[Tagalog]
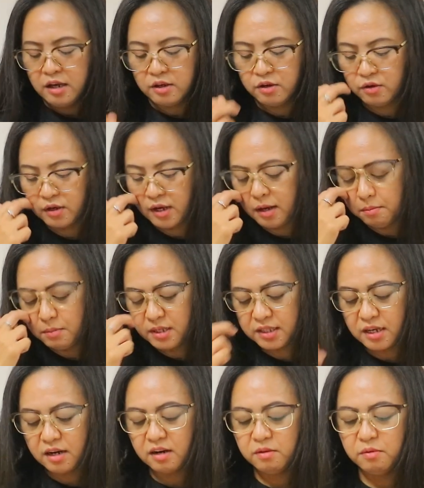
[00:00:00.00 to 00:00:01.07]
yung uh,
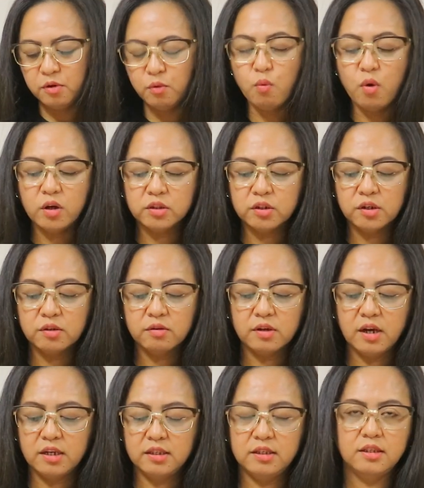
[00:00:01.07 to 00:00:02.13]
micellar water ko
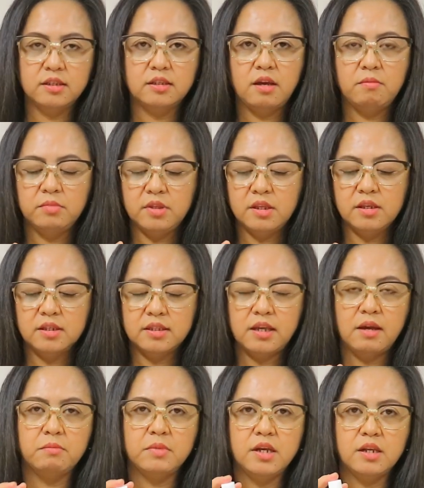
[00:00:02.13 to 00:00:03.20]
guys, same
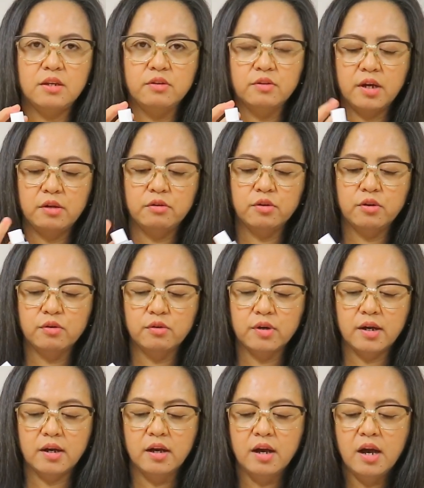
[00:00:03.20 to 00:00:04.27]
same din yung ano, yung
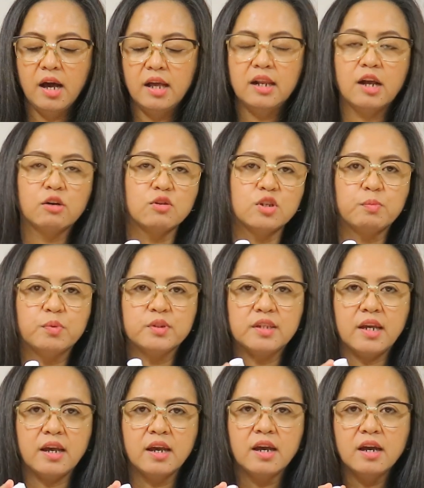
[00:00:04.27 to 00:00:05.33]
uh, La
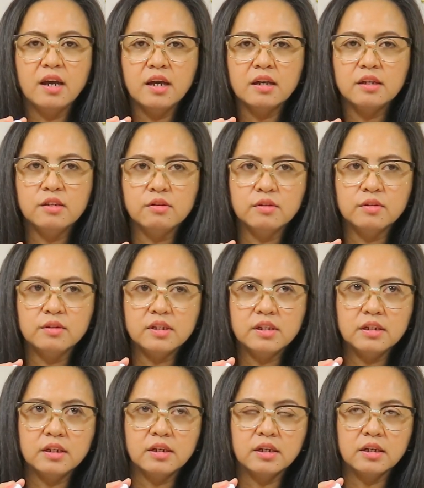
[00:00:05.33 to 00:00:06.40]
Roche-Posay. Yung
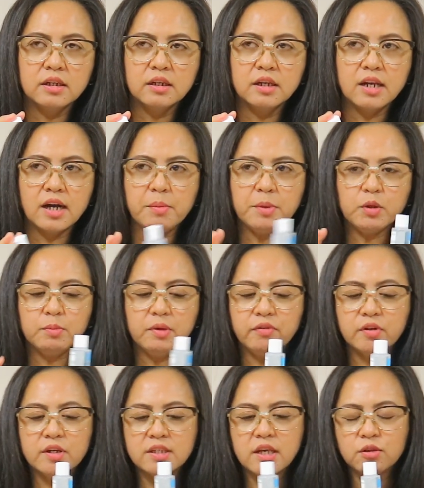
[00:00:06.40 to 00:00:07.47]
ginagamit ko
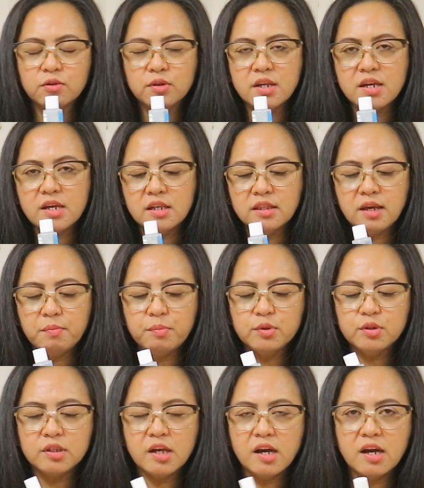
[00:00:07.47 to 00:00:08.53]
before is ito din.
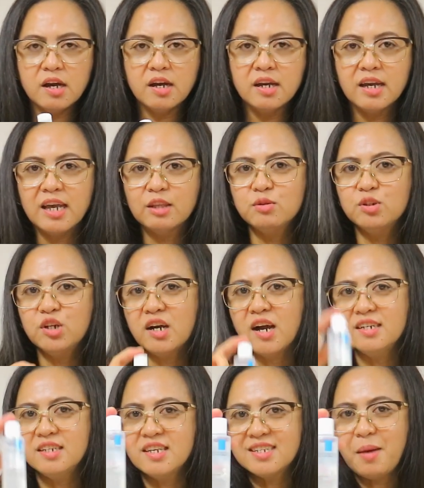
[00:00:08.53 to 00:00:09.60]
Tapos, uh, ito siya
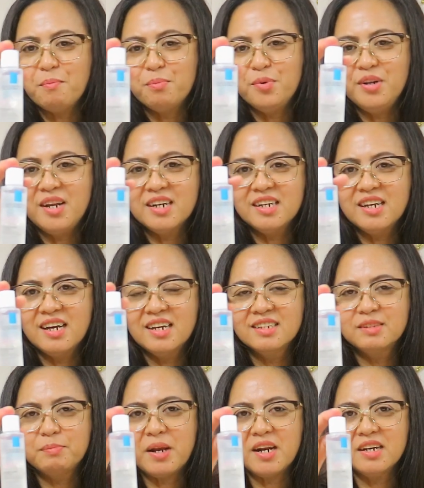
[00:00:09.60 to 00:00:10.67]
guys, is sample lang niya.
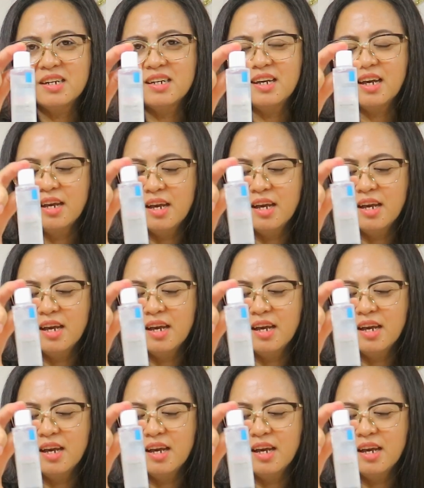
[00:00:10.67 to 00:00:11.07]
Parang